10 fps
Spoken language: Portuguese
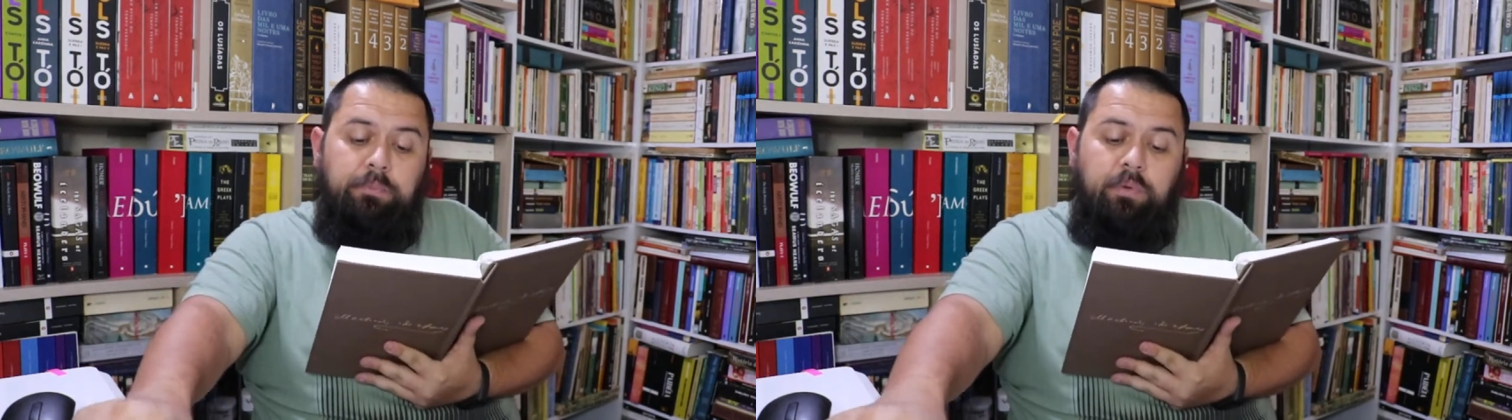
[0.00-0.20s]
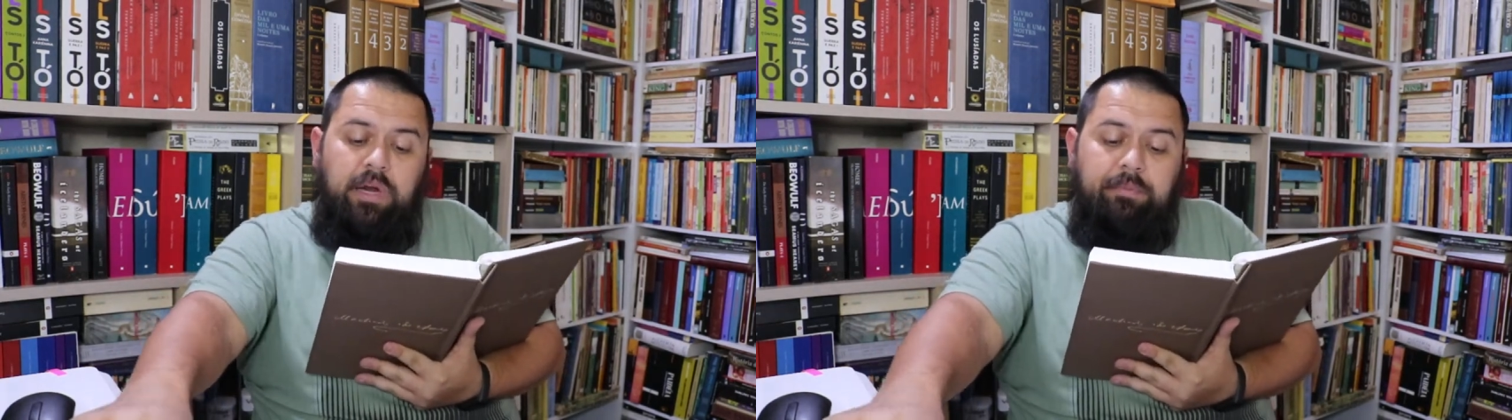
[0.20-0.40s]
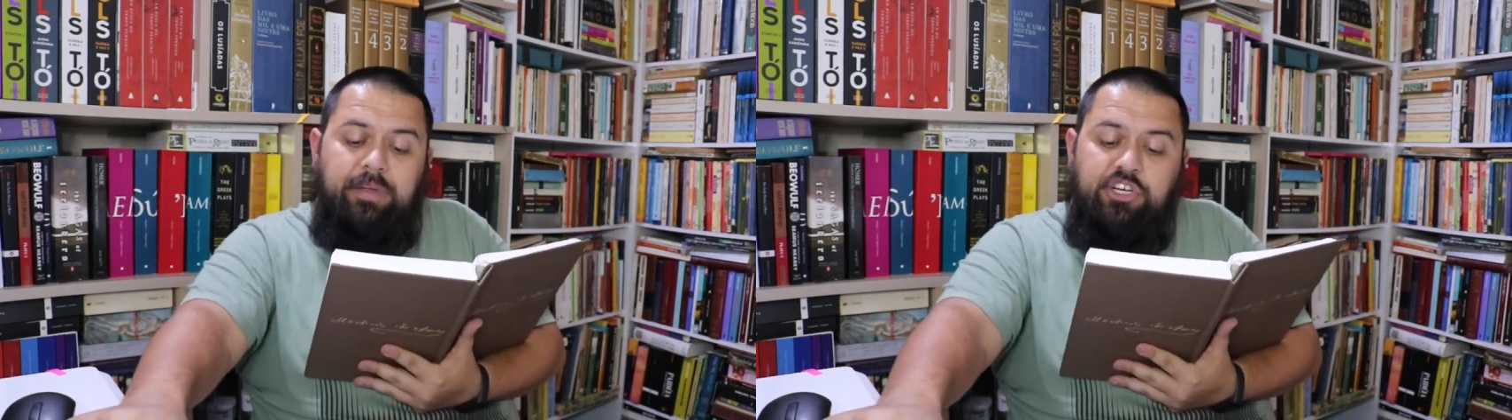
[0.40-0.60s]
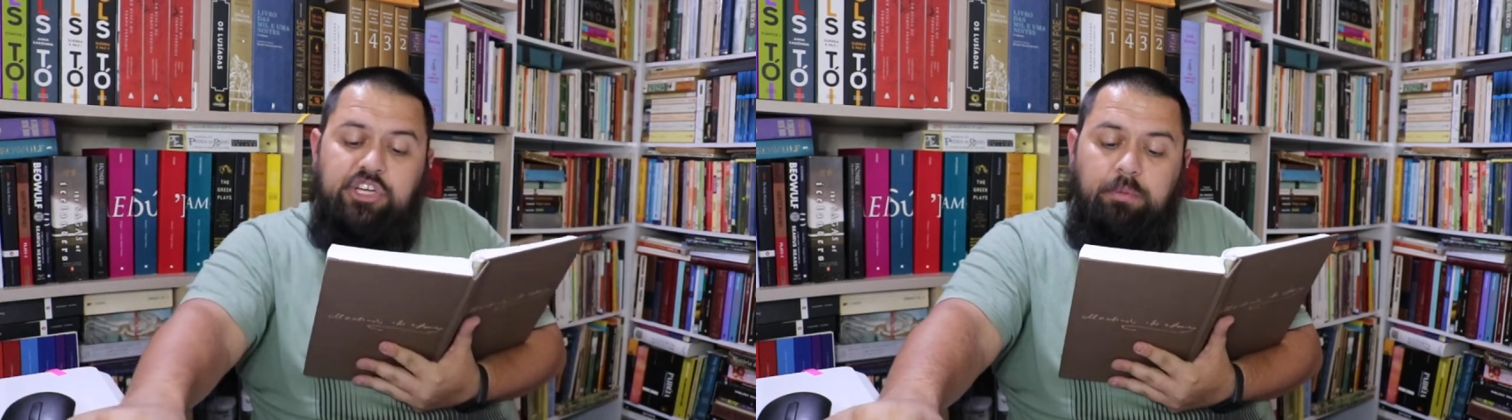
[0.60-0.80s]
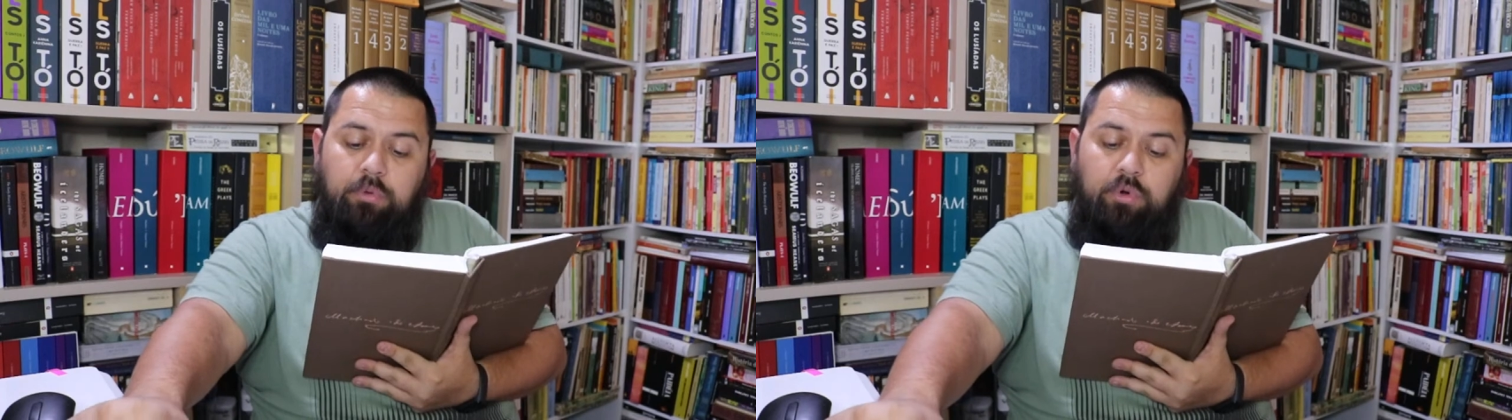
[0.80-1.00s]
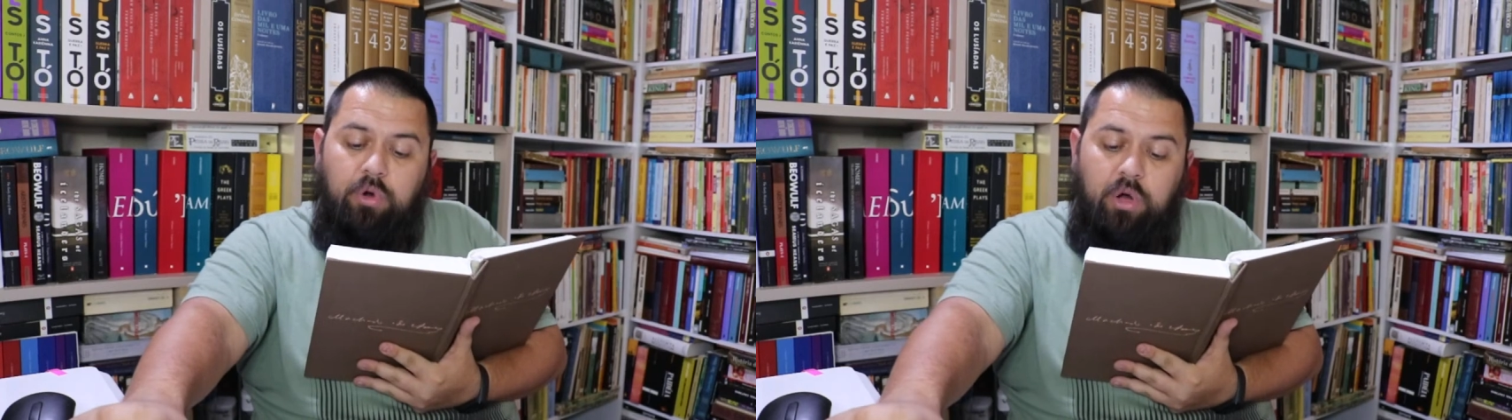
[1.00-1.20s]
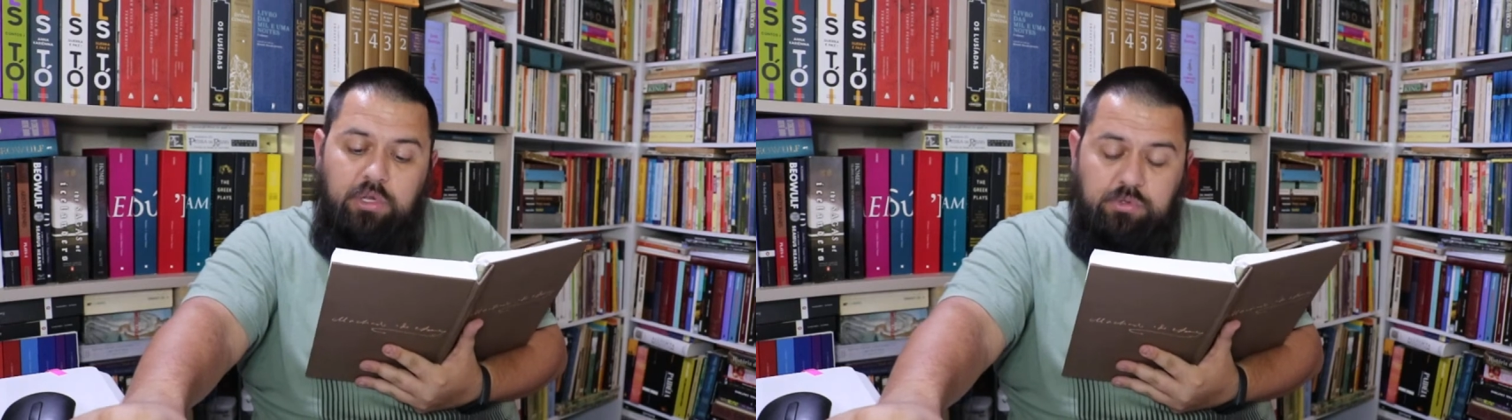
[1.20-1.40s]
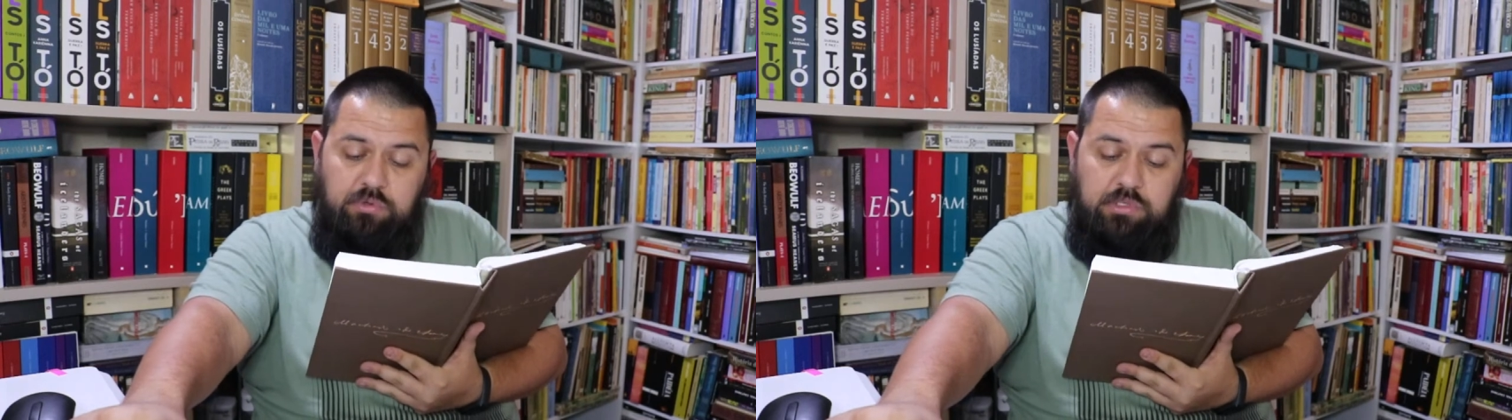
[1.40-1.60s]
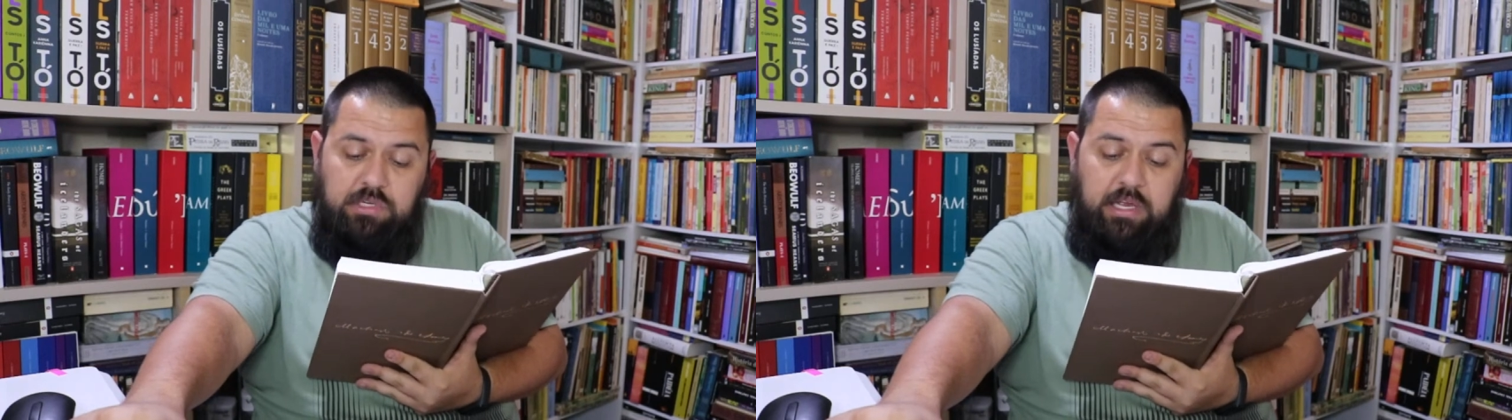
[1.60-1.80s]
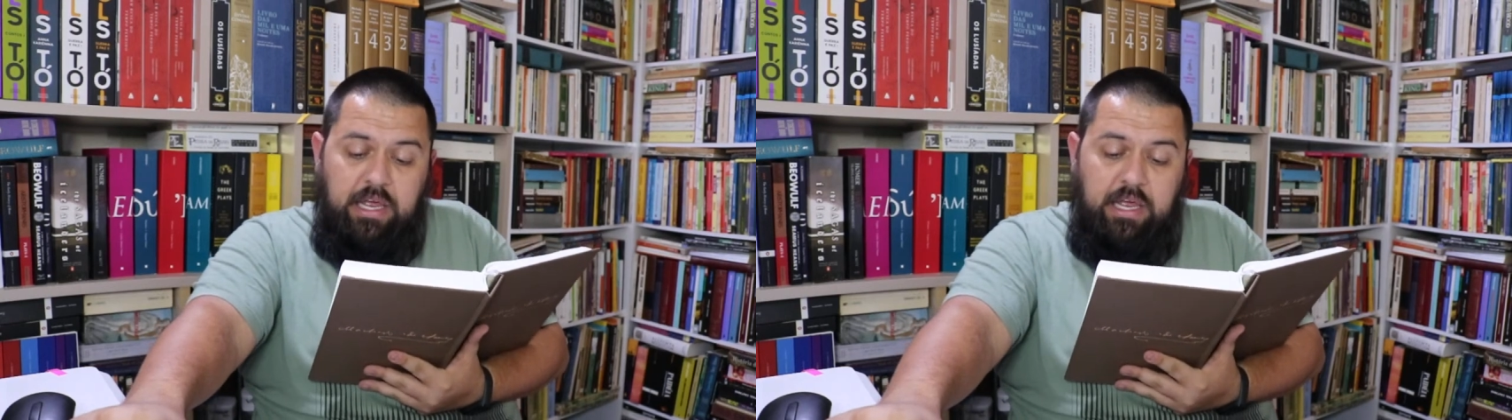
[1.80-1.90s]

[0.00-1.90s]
puramente amorosos